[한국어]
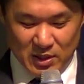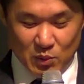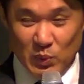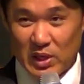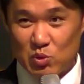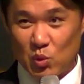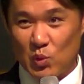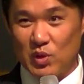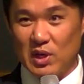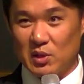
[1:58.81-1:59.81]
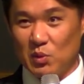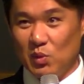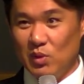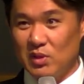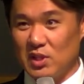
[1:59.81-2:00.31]
왜 종교를 갖고,
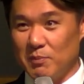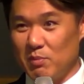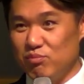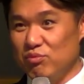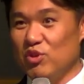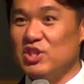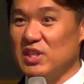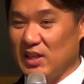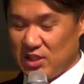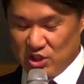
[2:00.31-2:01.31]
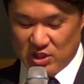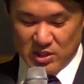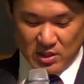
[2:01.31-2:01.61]
그 다음에 무엇이 다른지.